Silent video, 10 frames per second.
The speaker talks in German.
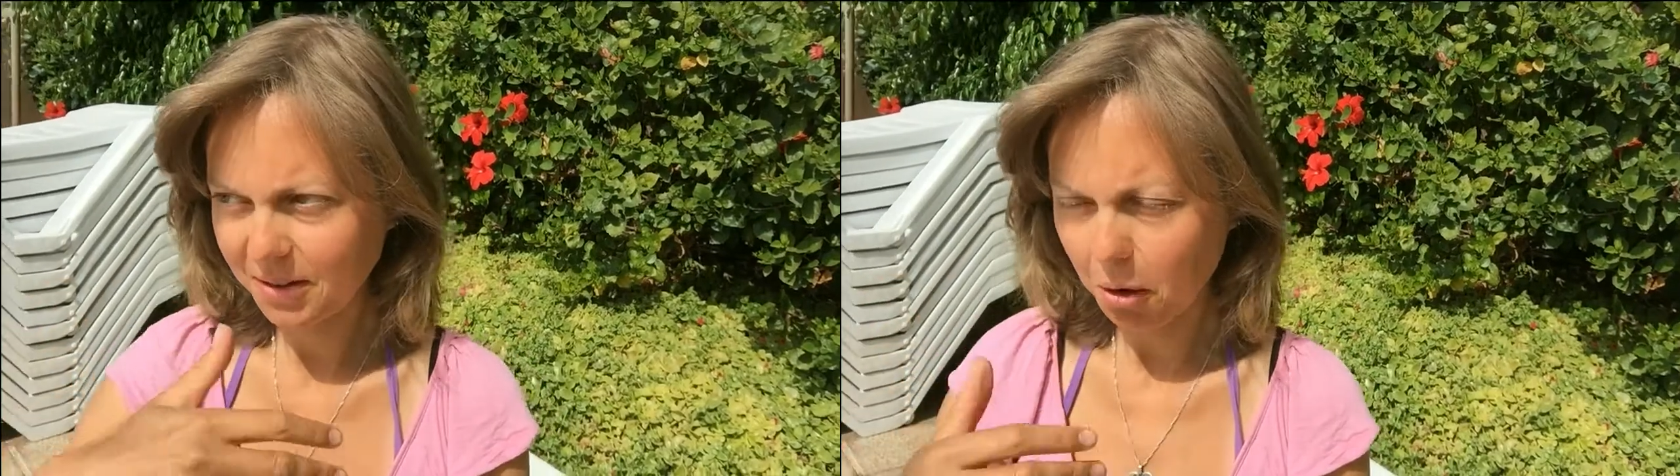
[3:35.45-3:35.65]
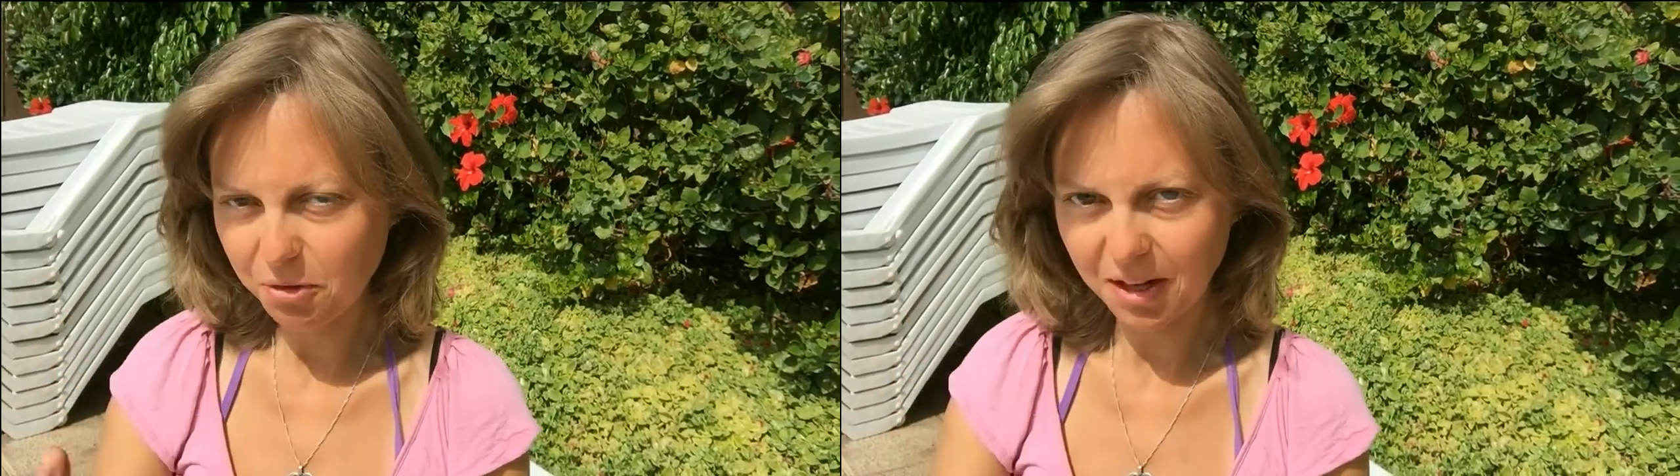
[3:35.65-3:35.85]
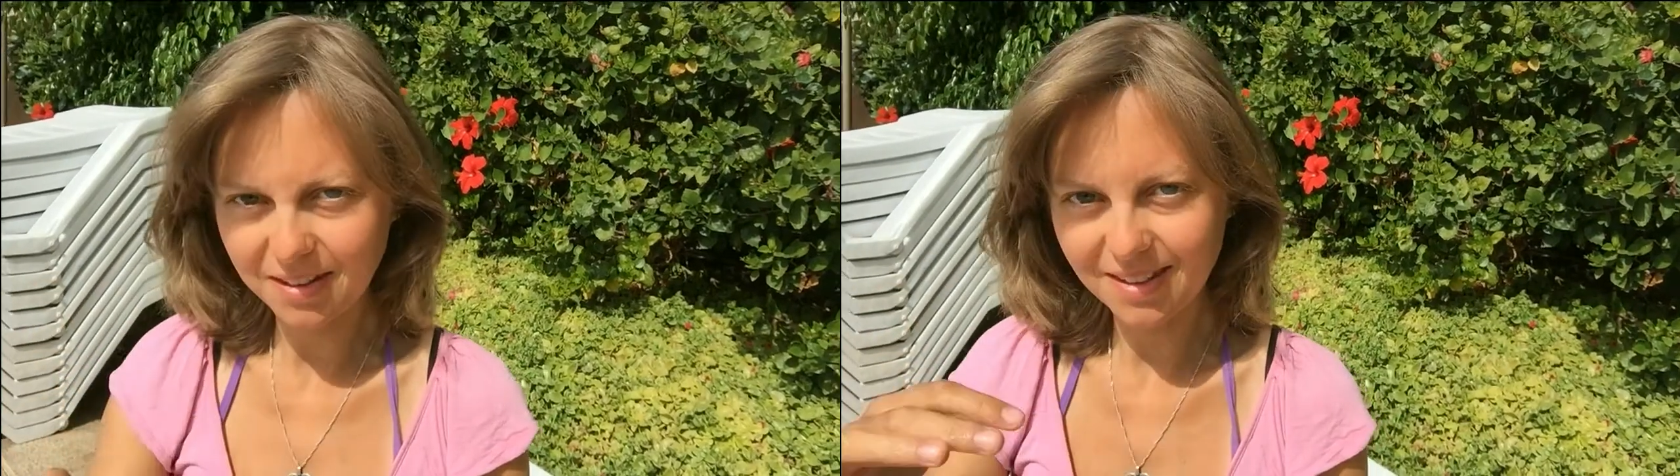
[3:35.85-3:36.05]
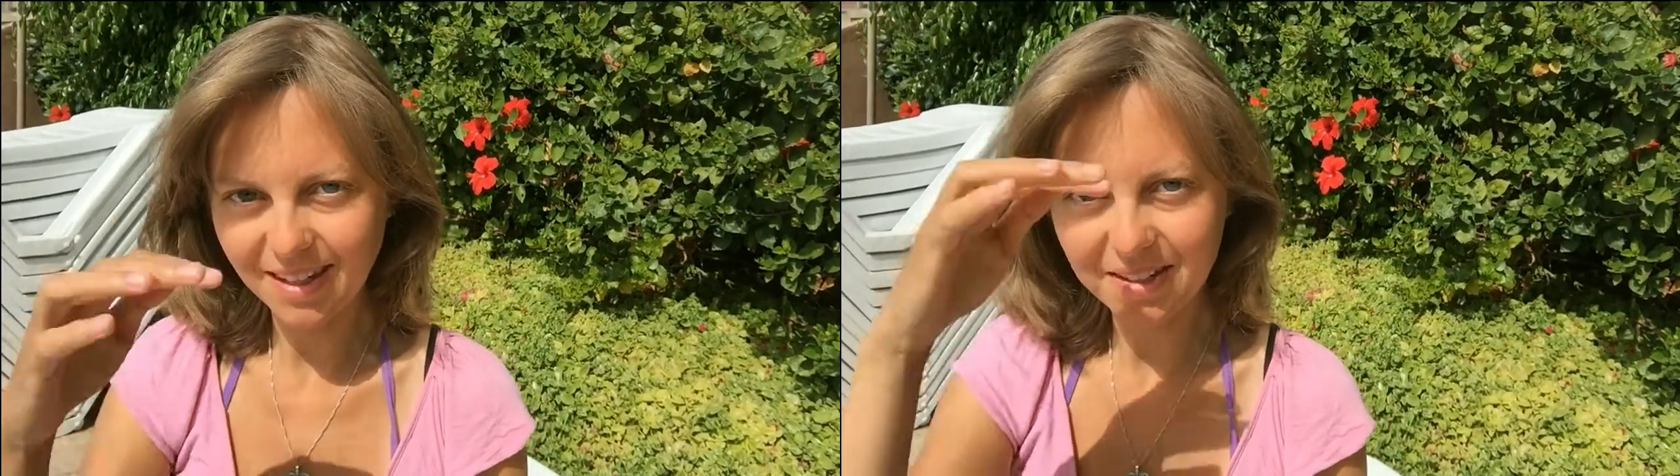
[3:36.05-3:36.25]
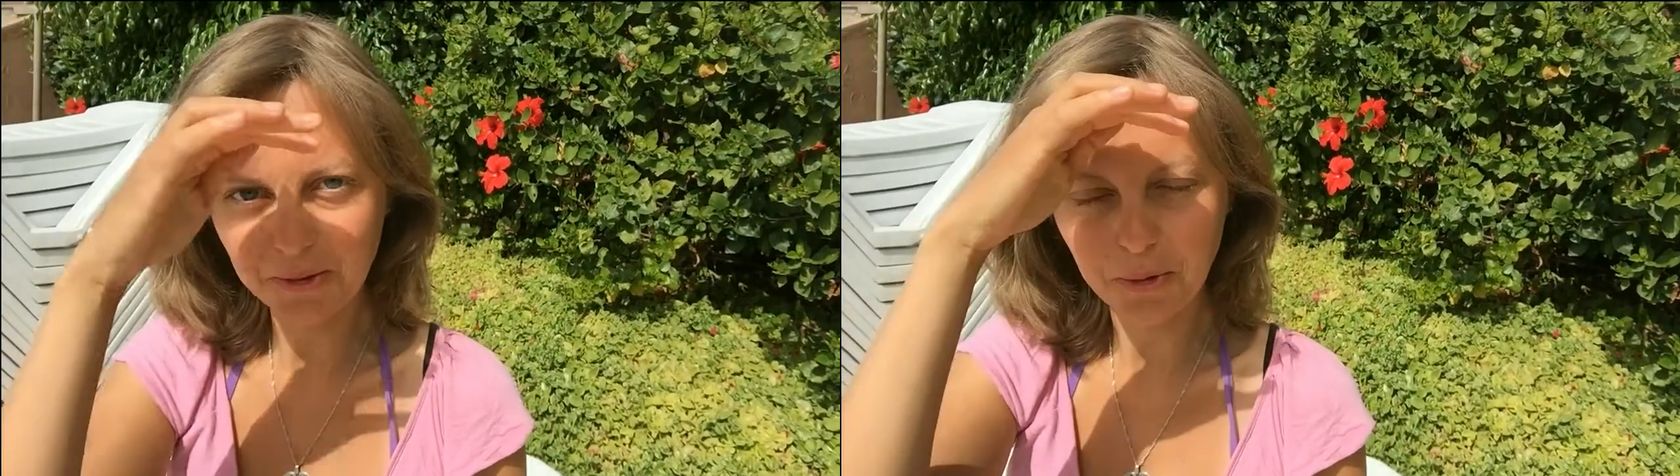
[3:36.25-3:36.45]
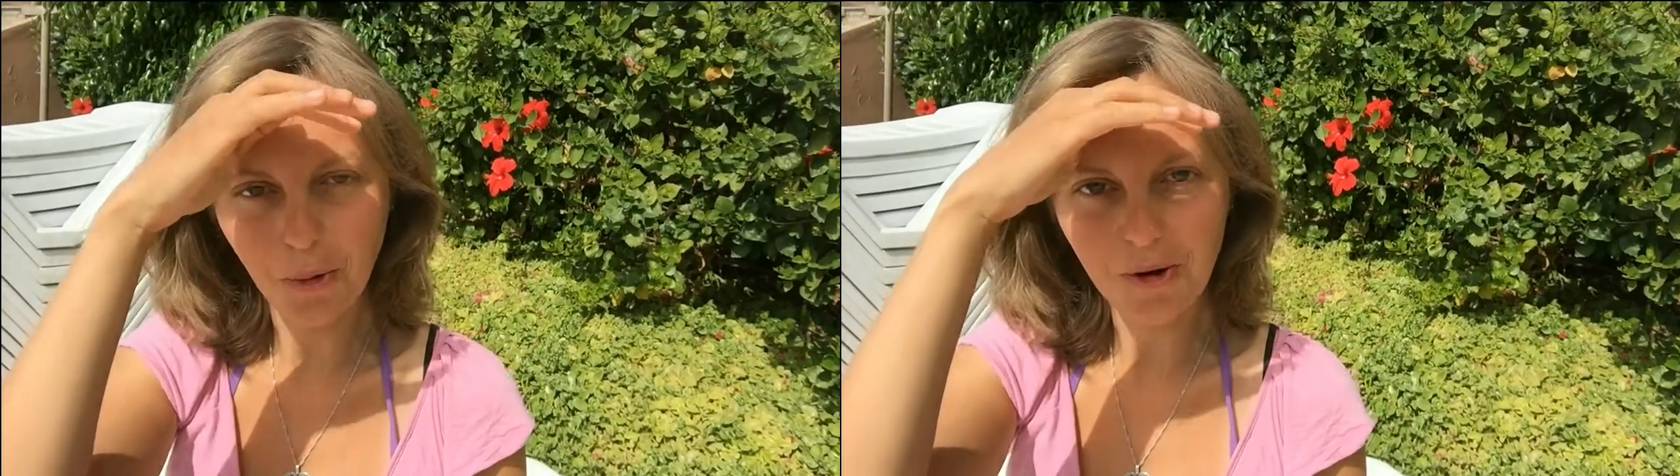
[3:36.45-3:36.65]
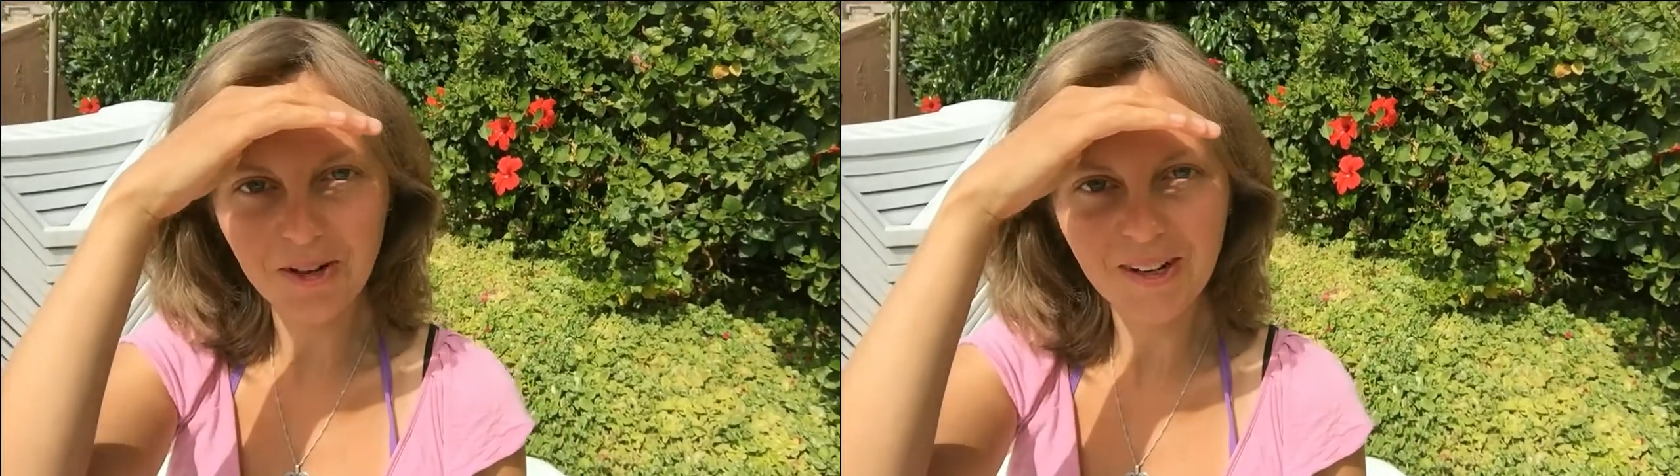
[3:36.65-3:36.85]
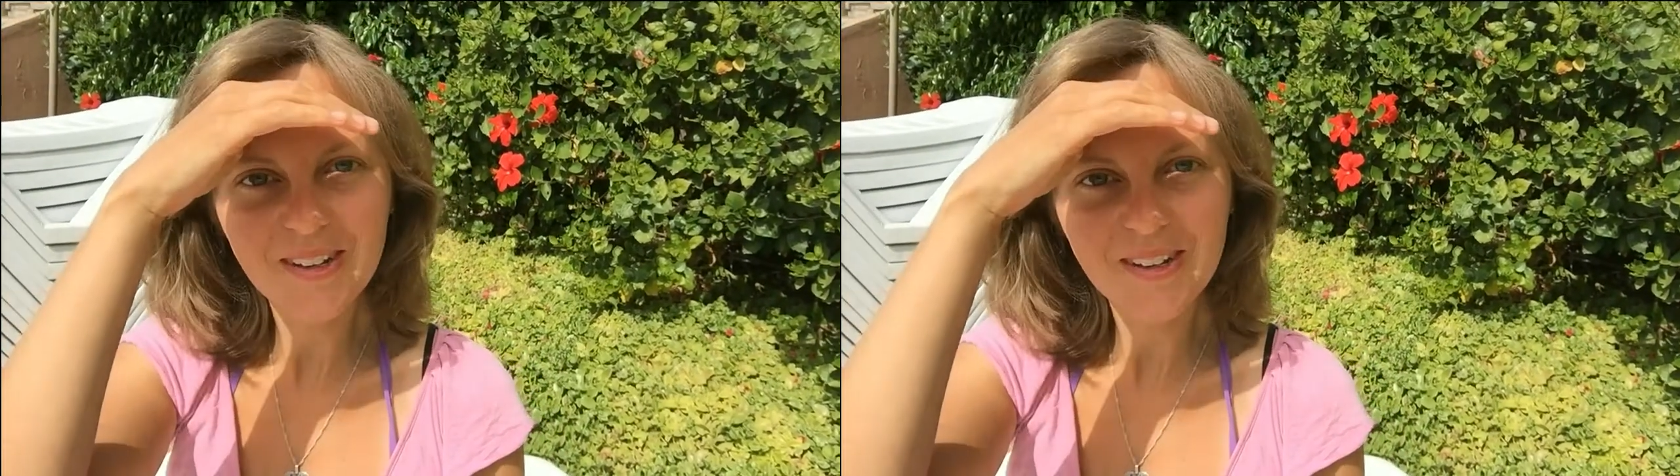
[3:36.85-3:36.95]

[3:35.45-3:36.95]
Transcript: auf die andere Seite rolle,